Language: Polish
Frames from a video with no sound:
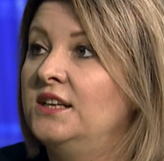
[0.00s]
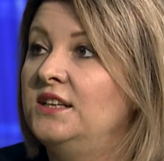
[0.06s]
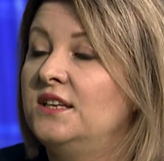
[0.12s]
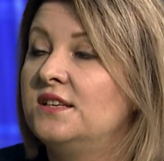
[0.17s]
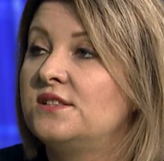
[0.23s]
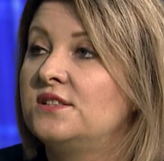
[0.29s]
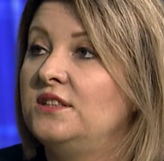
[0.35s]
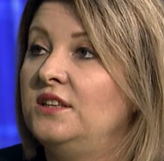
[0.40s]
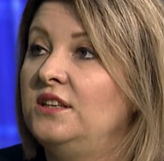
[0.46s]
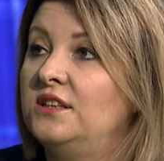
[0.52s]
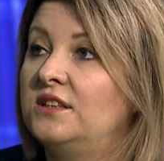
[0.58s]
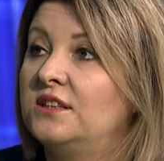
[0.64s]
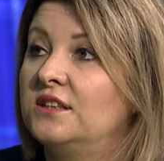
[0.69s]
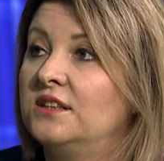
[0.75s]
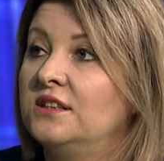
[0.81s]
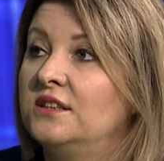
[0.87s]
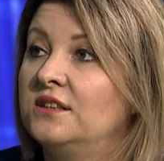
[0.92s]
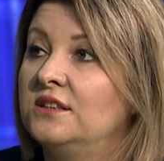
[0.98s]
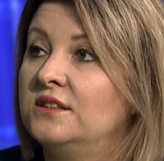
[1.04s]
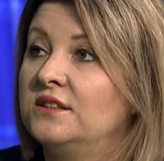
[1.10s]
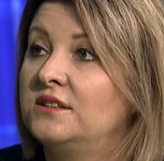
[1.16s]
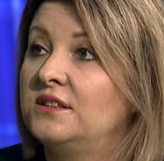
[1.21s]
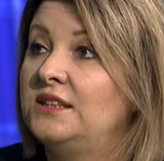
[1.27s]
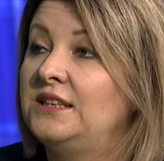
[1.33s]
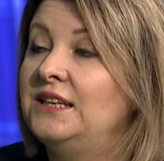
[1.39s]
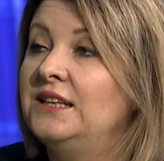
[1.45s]
Jest ich
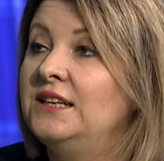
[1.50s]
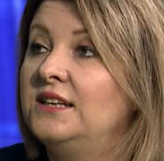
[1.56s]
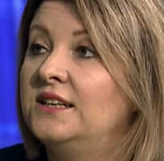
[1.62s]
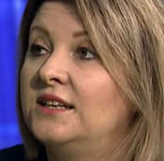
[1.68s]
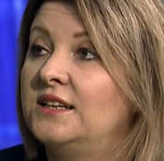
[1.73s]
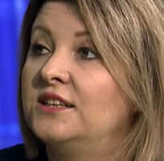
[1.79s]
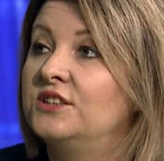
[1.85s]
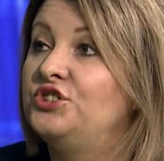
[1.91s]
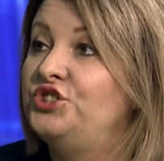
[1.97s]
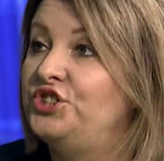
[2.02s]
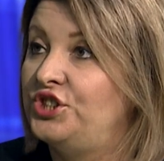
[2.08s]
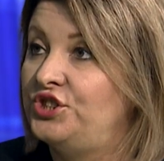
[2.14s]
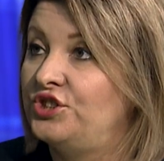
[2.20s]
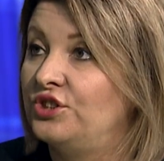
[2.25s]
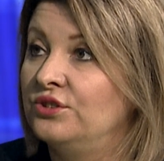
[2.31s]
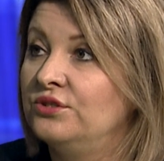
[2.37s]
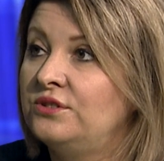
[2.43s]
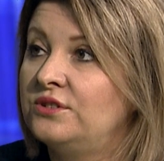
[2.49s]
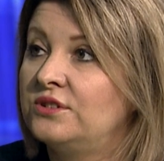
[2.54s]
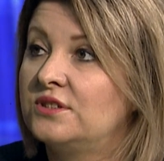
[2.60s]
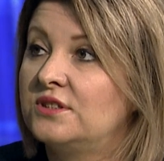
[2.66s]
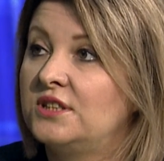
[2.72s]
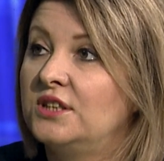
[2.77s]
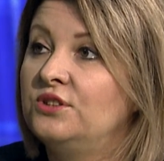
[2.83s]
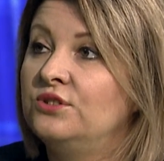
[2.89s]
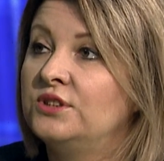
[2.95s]
kilkadziesiąt,
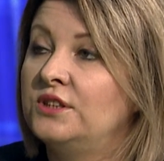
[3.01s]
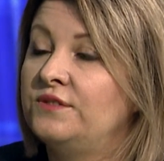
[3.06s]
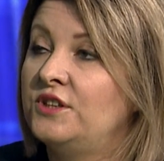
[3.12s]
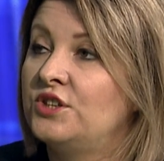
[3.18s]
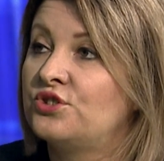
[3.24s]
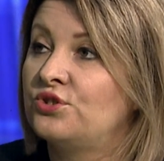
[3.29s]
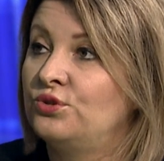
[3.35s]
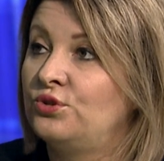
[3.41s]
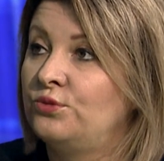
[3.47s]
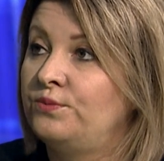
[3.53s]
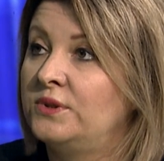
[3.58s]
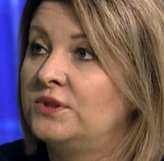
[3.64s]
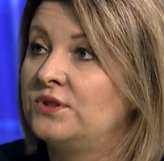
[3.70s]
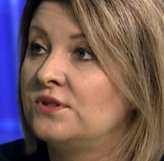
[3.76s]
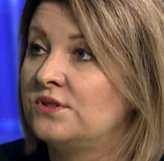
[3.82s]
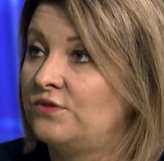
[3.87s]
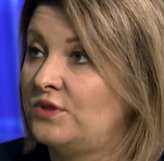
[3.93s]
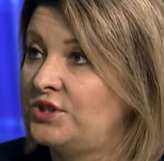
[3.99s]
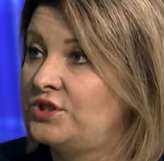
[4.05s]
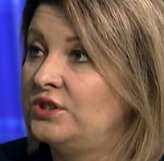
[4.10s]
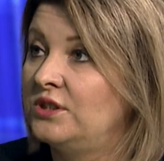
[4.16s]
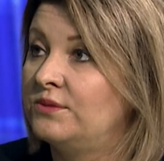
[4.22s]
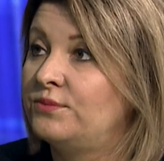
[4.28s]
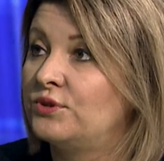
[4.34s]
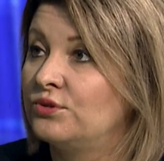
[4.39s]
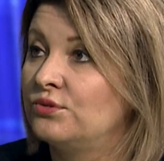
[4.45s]
z tego tego największą grupę to jest
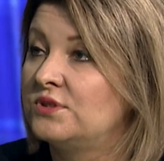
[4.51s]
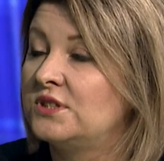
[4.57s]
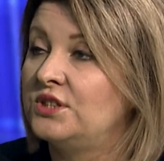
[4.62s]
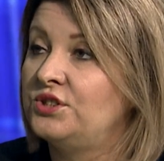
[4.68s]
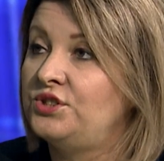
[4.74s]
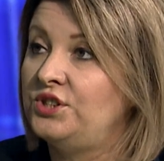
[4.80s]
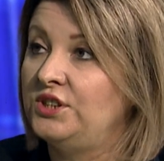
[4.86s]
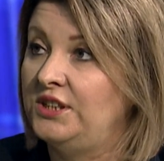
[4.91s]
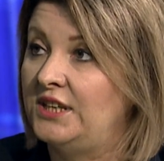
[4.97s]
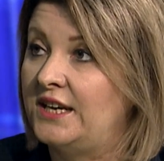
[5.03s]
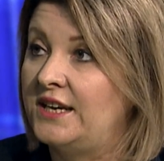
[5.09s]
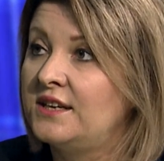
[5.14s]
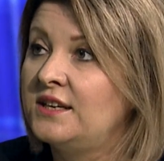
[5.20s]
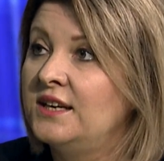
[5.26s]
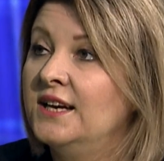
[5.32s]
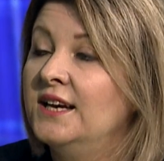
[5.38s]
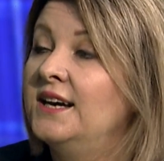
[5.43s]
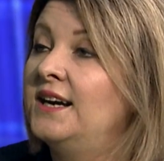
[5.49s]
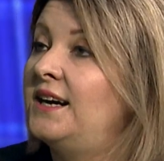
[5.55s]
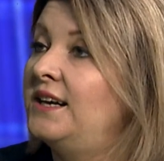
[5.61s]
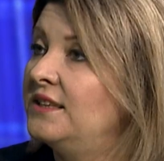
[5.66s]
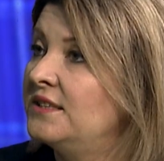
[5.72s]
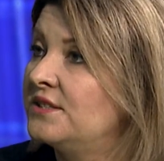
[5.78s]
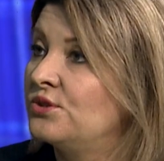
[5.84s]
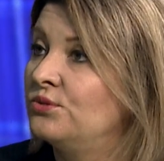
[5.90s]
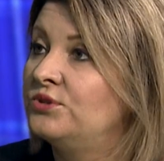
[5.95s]
właśnie producenci gier,
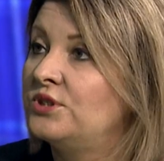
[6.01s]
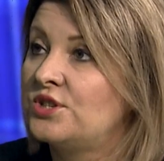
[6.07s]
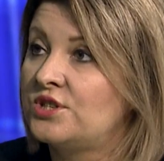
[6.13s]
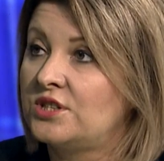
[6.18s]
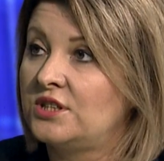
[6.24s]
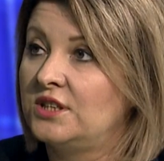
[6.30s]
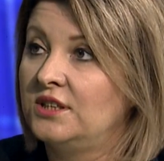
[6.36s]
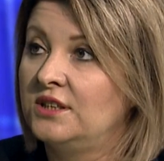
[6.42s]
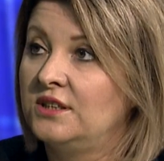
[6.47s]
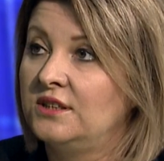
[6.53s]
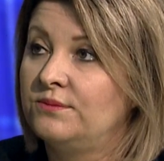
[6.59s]
ale są też e,